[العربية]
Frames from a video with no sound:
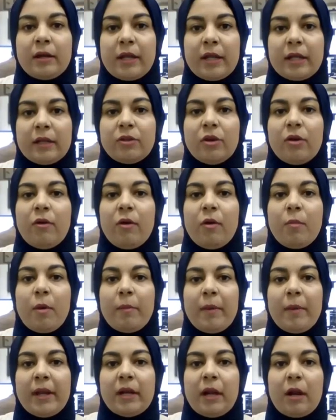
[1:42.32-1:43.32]
انجلترا
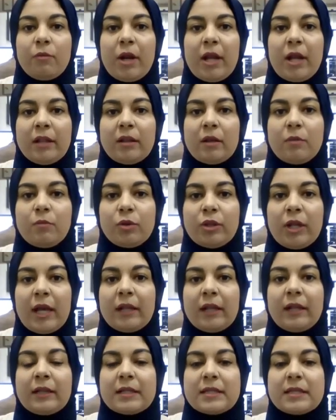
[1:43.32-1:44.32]
وما بين الولايات
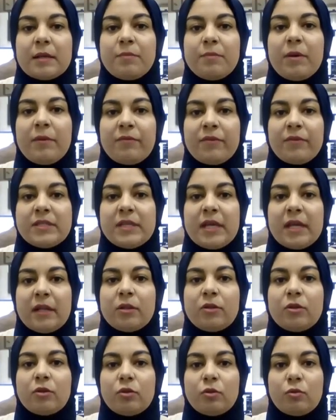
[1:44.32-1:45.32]
المتحده تسبب في
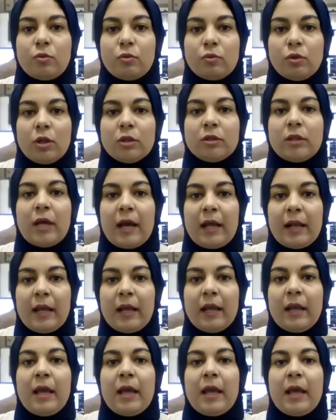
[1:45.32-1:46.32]
زياده الضغوطات
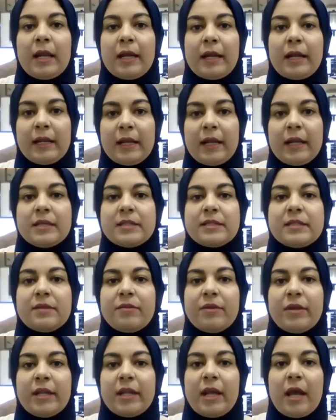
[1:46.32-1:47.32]
على الجنيه
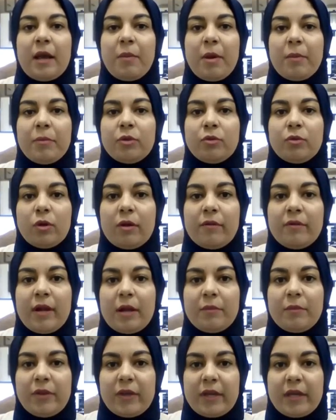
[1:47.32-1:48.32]
الاسترليني امام الدولار
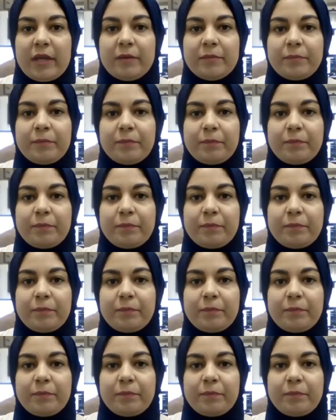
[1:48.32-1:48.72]
الامريكي.